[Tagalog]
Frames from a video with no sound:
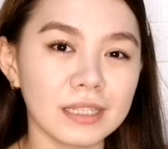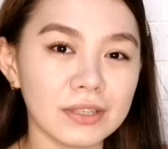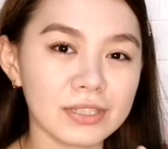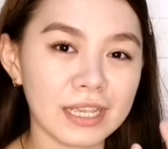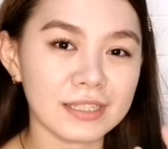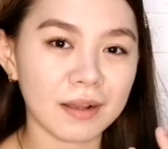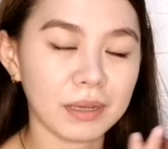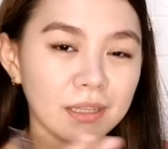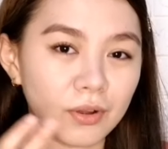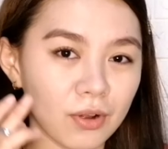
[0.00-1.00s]
dito sa isang
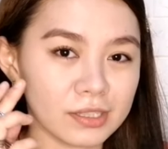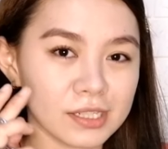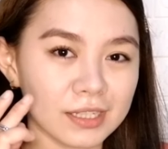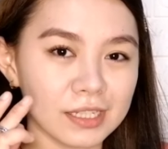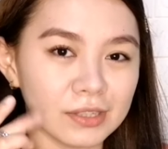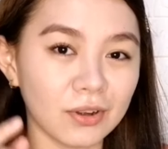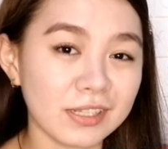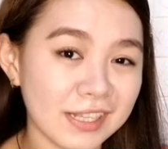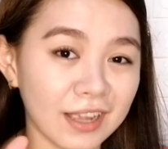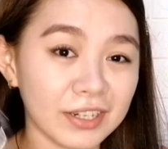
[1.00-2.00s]
mata ko at saka dito.
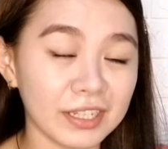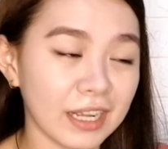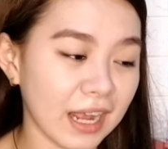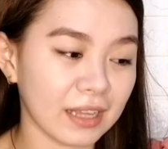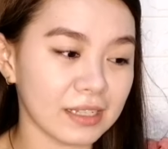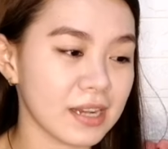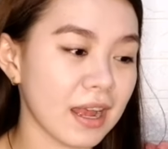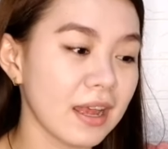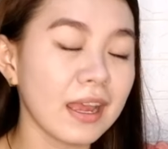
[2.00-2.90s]
Kasi na-curl na natin siya.